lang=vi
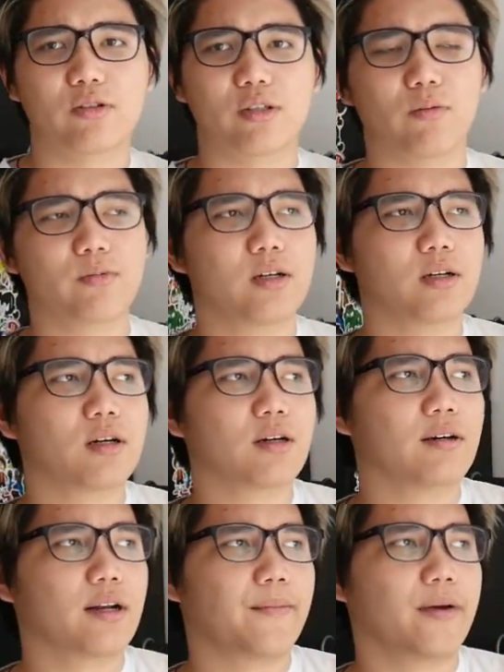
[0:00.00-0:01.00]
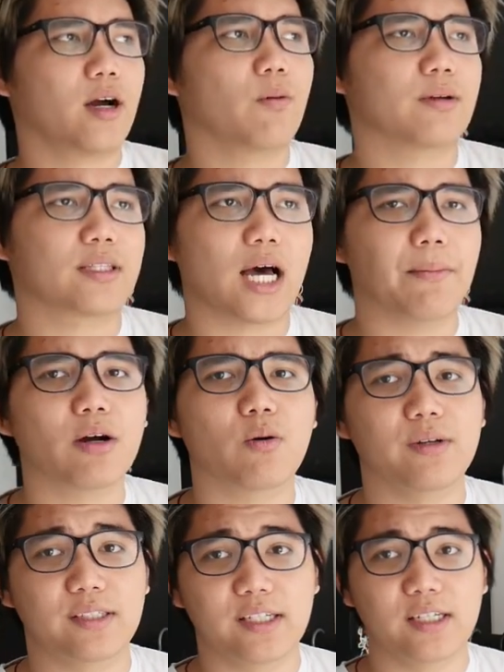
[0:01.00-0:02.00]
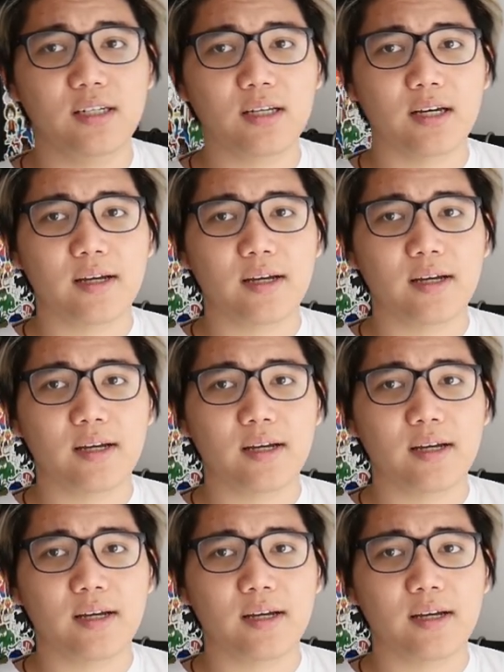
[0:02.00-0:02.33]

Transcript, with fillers: trong những uh, năm hai không một tám, hai không một chín.